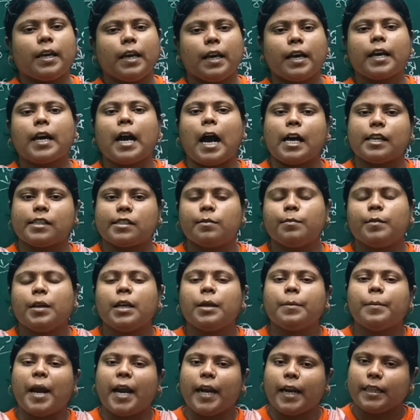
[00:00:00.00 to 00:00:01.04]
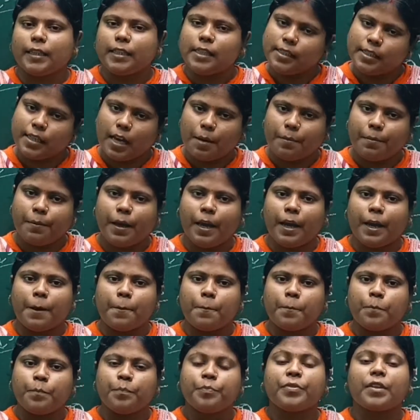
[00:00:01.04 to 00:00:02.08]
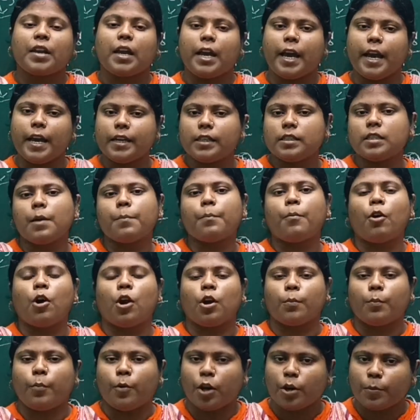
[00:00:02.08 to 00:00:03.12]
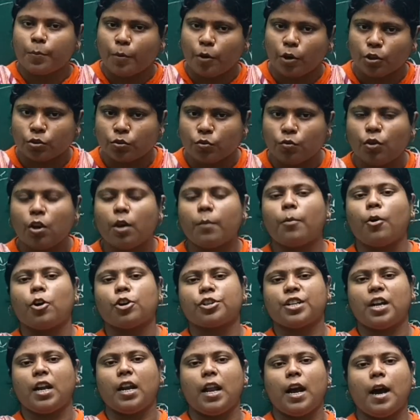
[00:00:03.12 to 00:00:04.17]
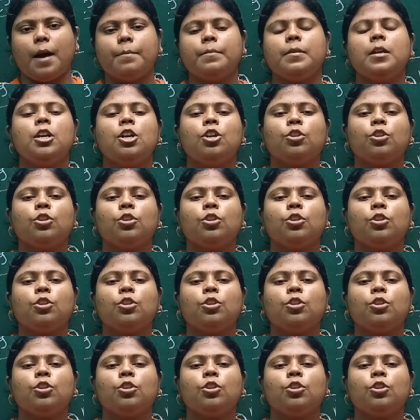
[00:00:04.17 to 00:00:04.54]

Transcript: কি কাশ্মীর বেড়াতে যাবে এই যে পরপর পদগুলো বসালাম